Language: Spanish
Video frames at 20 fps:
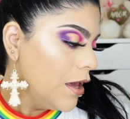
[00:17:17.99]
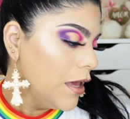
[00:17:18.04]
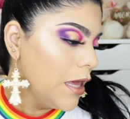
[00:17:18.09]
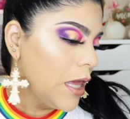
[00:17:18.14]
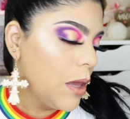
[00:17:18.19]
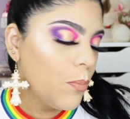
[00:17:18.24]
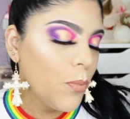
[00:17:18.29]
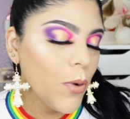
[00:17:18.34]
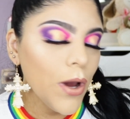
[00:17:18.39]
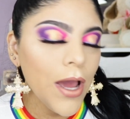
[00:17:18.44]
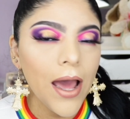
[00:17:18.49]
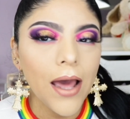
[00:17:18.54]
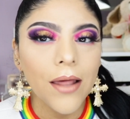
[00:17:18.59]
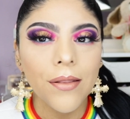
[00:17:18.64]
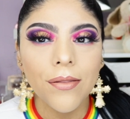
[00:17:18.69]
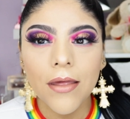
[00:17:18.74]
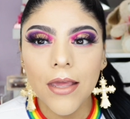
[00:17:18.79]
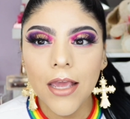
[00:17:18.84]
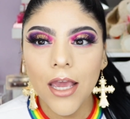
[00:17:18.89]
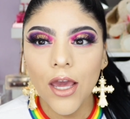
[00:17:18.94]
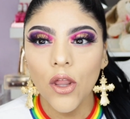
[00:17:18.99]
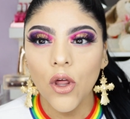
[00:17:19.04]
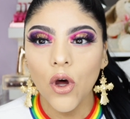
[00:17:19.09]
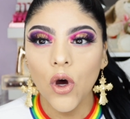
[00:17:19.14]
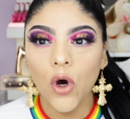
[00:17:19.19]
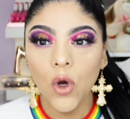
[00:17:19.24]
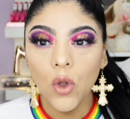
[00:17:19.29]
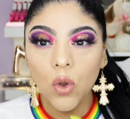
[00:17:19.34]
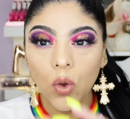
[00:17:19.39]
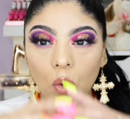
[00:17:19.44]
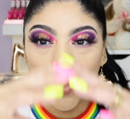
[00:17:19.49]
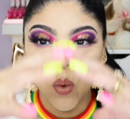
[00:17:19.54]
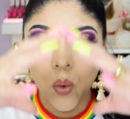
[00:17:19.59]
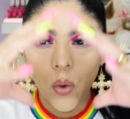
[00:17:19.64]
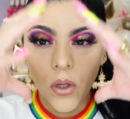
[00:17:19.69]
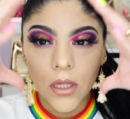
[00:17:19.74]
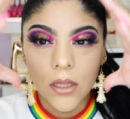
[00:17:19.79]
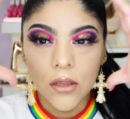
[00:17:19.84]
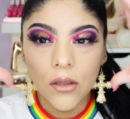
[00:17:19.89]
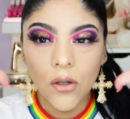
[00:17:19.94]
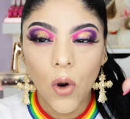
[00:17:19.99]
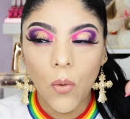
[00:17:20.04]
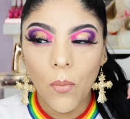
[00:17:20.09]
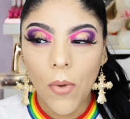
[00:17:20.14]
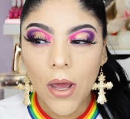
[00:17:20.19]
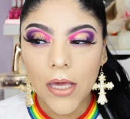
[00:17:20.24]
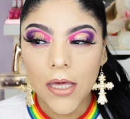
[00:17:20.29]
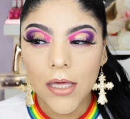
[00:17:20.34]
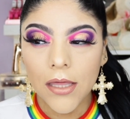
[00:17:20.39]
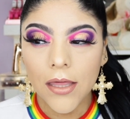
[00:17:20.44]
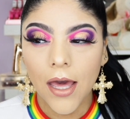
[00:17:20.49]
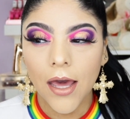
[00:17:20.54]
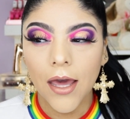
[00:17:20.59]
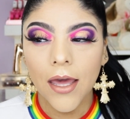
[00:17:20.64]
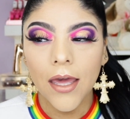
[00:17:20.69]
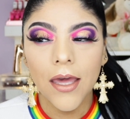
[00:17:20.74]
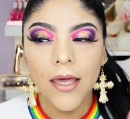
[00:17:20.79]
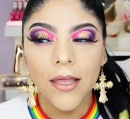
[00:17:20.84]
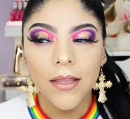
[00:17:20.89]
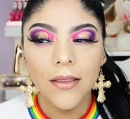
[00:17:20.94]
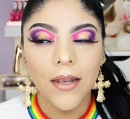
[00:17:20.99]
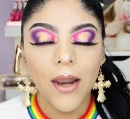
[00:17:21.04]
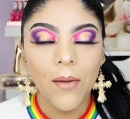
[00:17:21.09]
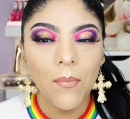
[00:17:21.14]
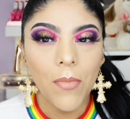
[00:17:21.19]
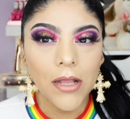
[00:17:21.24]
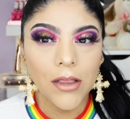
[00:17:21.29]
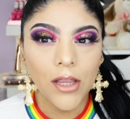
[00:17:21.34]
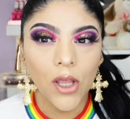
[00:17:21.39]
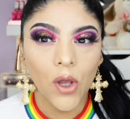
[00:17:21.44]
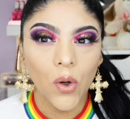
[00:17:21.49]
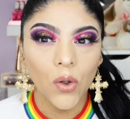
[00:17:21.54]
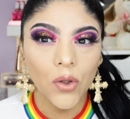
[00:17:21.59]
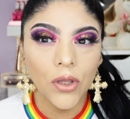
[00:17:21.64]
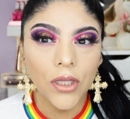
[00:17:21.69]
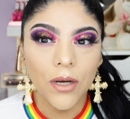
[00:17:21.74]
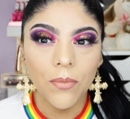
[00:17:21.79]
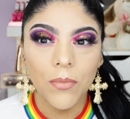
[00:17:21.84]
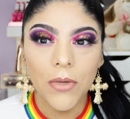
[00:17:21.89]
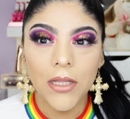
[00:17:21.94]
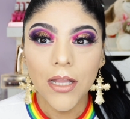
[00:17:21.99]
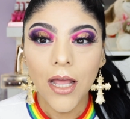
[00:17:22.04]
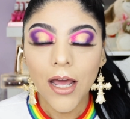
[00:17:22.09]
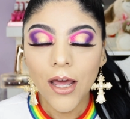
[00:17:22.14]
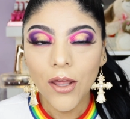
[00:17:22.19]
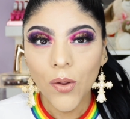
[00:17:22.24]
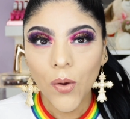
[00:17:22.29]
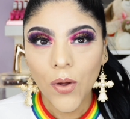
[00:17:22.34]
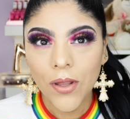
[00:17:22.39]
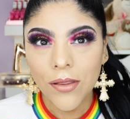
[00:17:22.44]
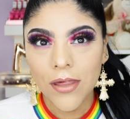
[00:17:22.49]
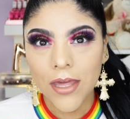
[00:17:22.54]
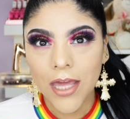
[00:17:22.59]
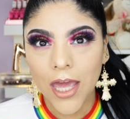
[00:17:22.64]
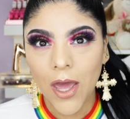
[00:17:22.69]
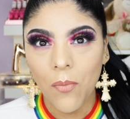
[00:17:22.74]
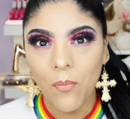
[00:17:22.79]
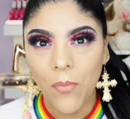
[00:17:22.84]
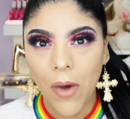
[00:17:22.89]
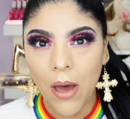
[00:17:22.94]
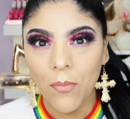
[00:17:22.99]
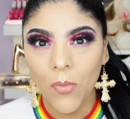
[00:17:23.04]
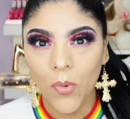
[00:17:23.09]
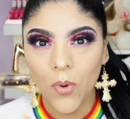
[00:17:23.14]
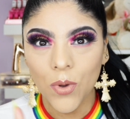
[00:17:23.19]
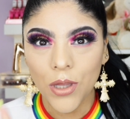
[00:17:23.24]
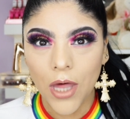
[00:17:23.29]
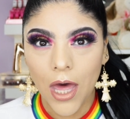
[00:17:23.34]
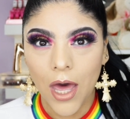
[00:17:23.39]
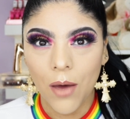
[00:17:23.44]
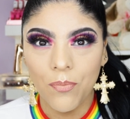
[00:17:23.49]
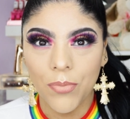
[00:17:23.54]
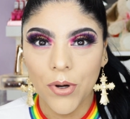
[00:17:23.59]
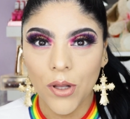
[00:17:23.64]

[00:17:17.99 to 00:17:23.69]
Y pues así quedó nuestro maquillaje dramático terminado, así que vamos a